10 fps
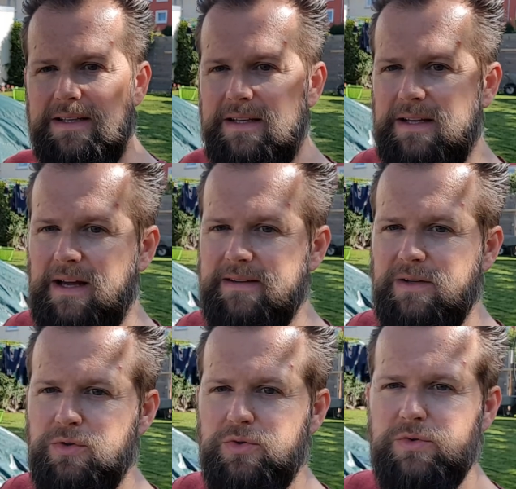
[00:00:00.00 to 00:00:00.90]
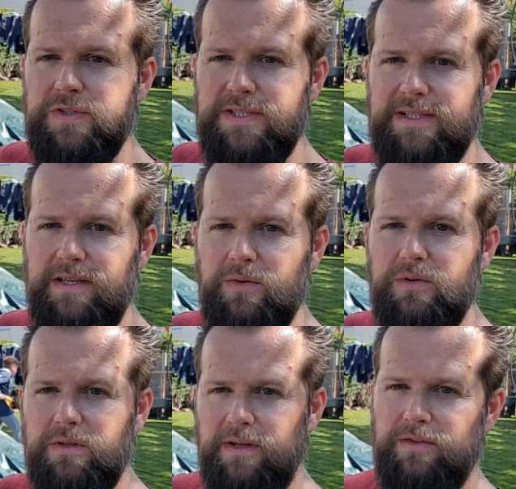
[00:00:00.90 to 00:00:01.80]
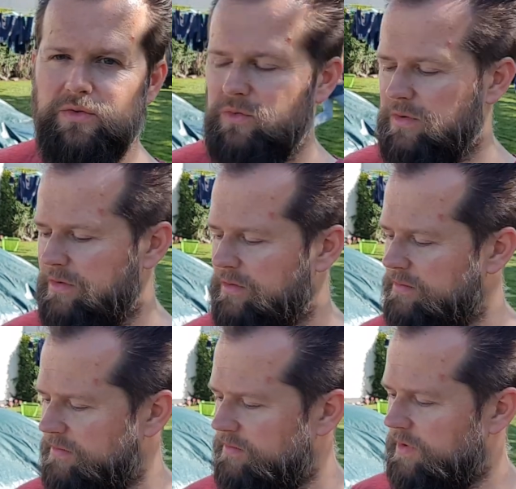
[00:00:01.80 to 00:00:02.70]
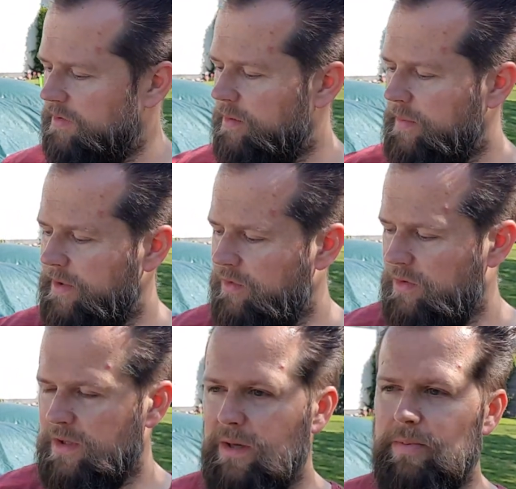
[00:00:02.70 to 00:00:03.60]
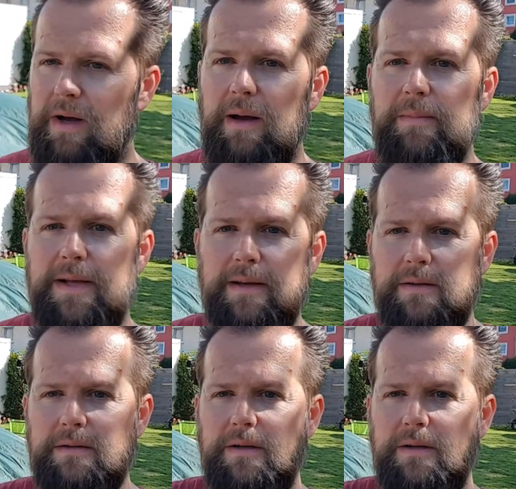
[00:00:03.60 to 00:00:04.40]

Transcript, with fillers: die, der Ansaugstutzen ist ja da unten, also so eine, sagen wir mal, so eine knappe Armlänge. Ne?